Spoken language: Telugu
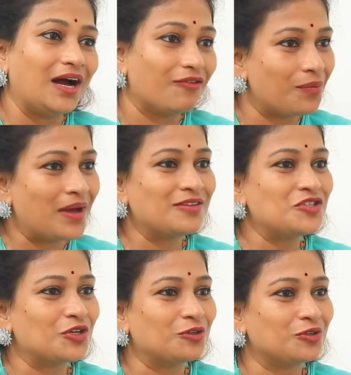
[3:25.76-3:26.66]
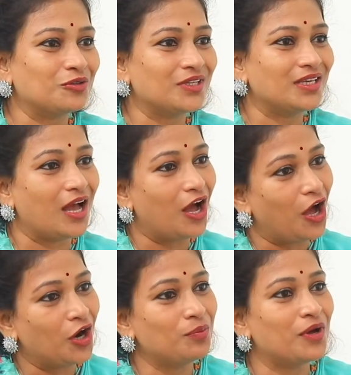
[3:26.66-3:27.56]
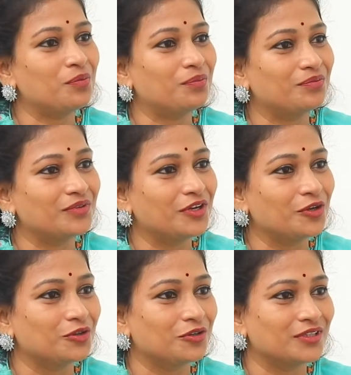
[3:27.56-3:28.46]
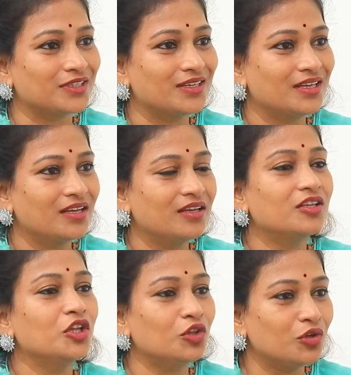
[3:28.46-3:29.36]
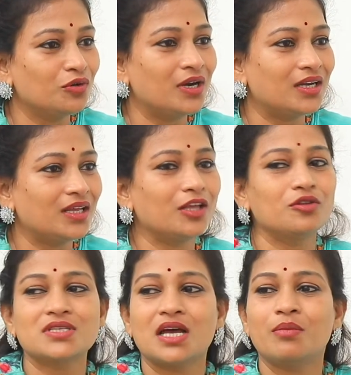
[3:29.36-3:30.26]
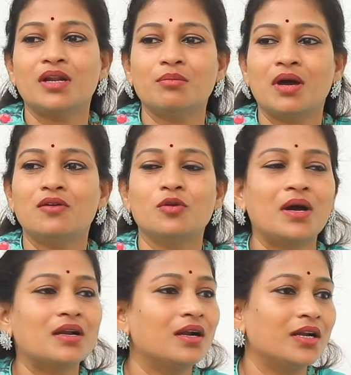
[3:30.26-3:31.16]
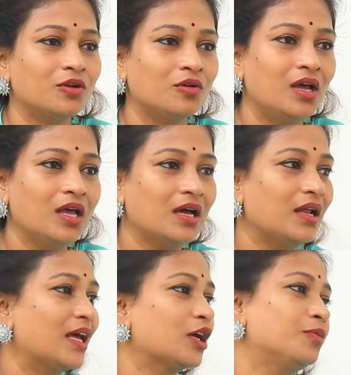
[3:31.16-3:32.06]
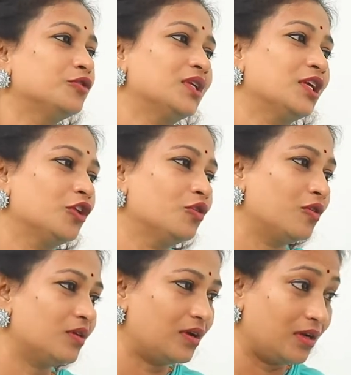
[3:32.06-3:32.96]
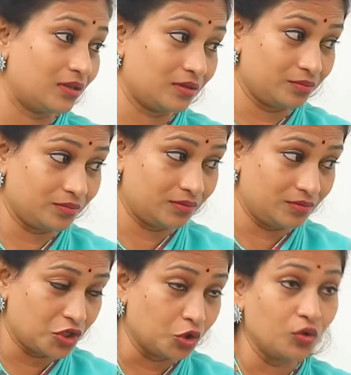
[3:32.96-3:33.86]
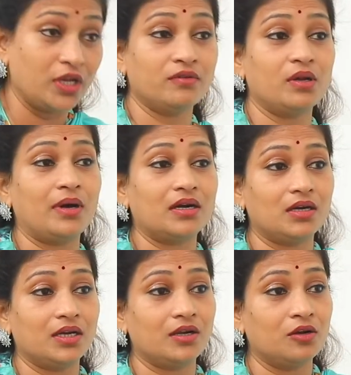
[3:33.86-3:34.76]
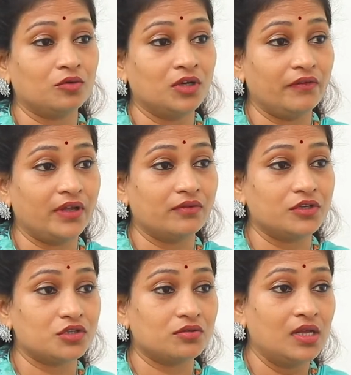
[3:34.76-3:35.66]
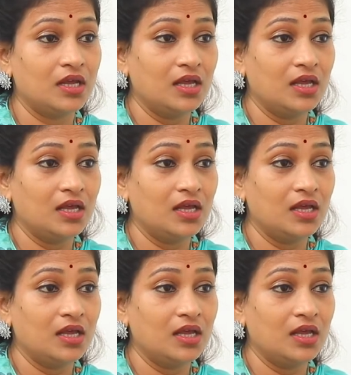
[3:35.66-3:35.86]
అవమానం జరుగుతుంది అనుమానం రేగుతోంది ఎందుకు అంటే ఏదో సామాన్య మానవుడు మాట్లాడాడో లేకపోతే ఏదో చదువు లేని వాళ్ళు మాట్లాడారు అనుకుంటే వేరే విషయం